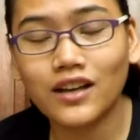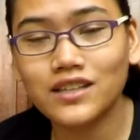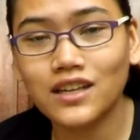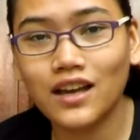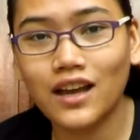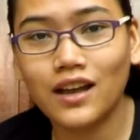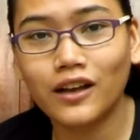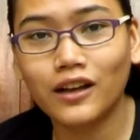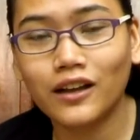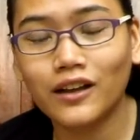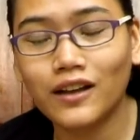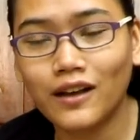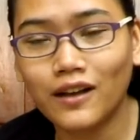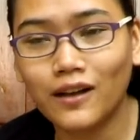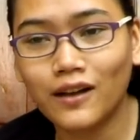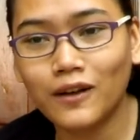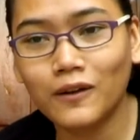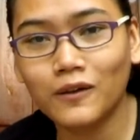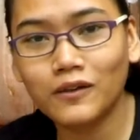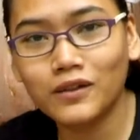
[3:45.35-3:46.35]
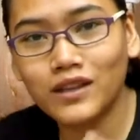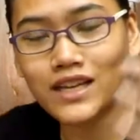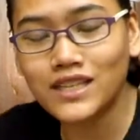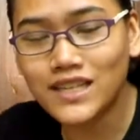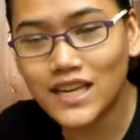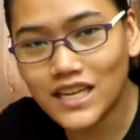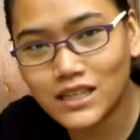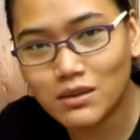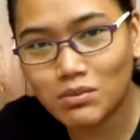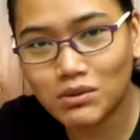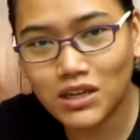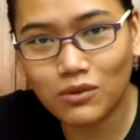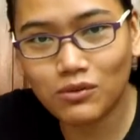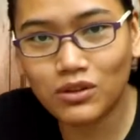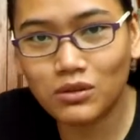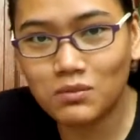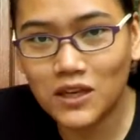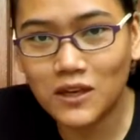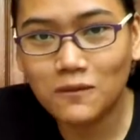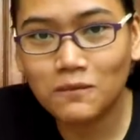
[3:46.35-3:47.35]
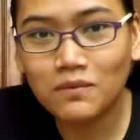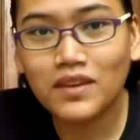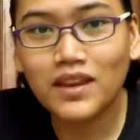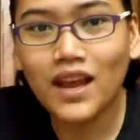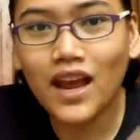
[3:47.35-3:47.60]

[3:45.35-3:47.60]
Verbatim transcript: Kasi ang, ang nasa isip niya would be,